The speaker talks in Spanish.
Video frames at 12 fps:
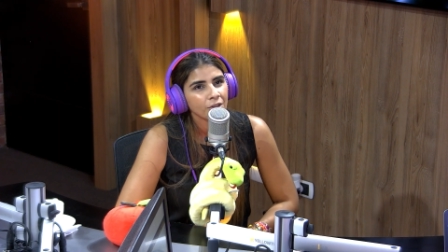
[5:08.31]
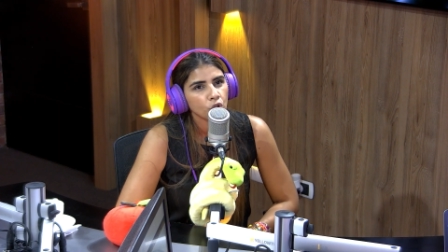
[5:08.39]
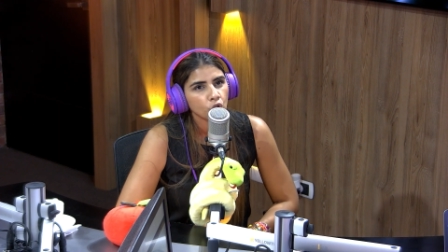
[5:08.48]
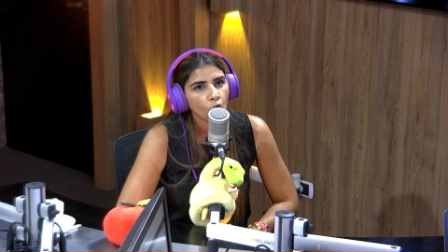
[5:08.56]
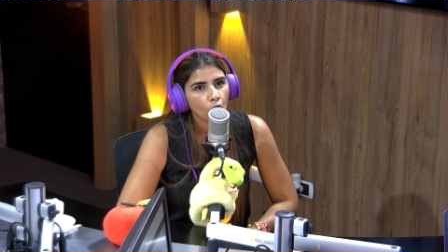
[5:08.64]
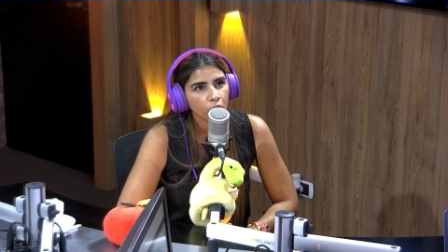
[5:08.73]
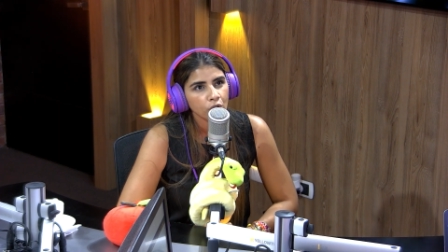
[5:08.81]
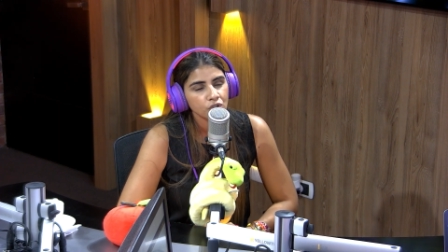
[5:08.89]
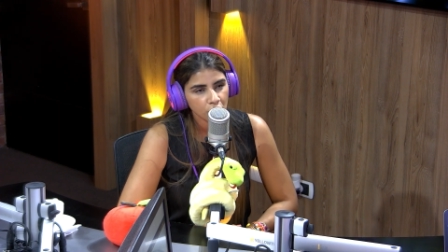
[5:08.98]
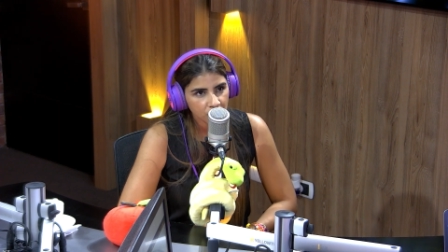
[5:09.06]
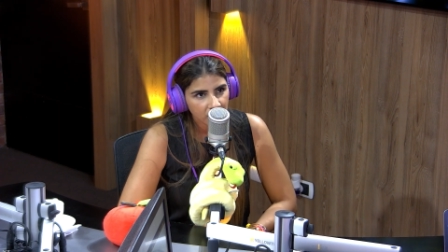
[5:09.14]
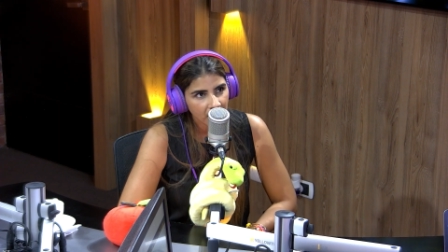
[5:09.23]
todos
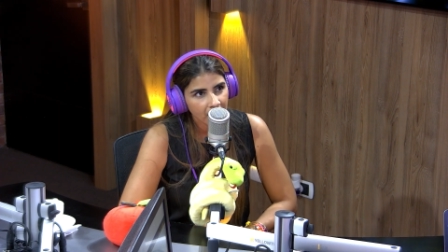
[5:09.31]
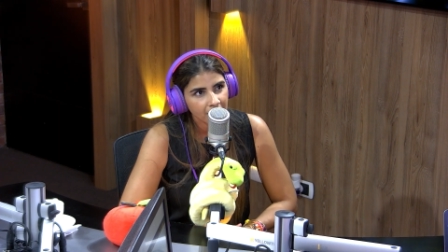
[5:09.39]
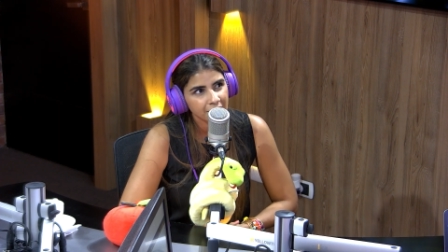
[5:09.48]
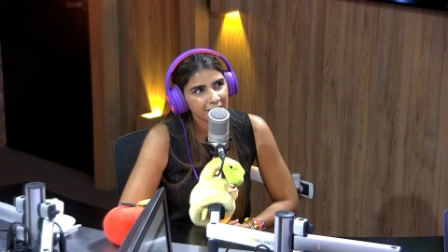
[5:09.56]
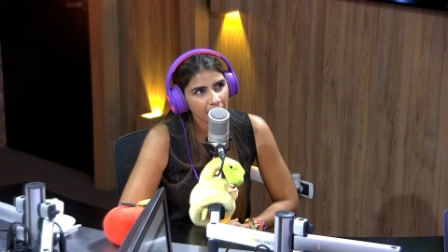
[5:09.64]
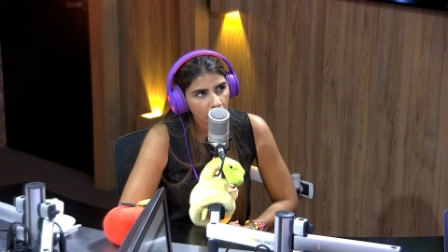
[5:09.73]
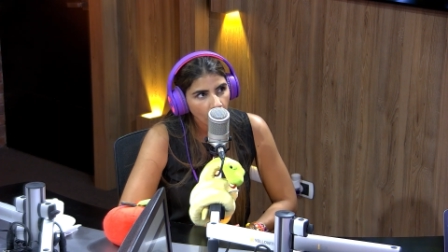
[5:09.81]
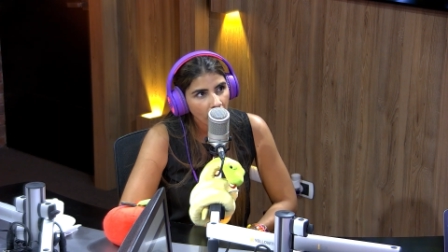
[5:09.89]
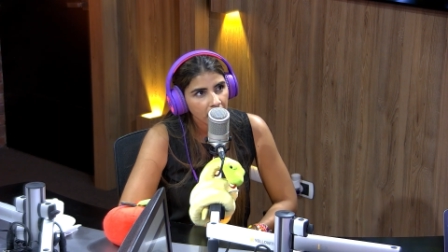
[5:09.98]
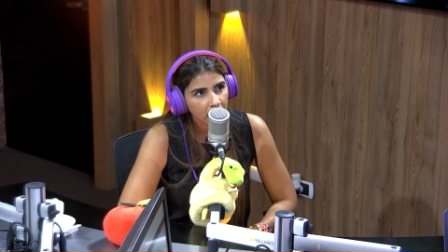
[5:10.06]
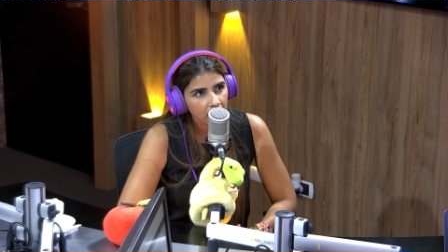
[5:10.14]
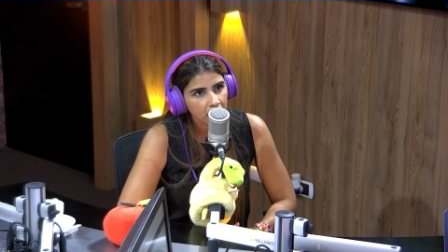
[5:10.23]
los días se
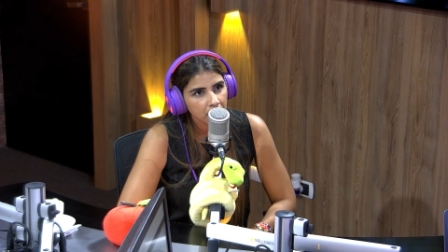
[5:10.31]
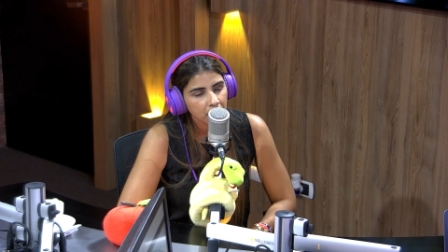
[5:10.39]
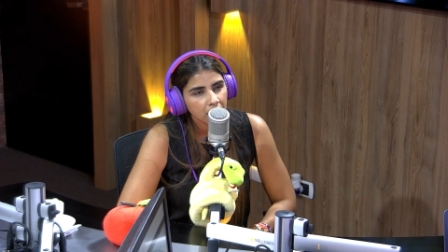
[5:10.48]
mueren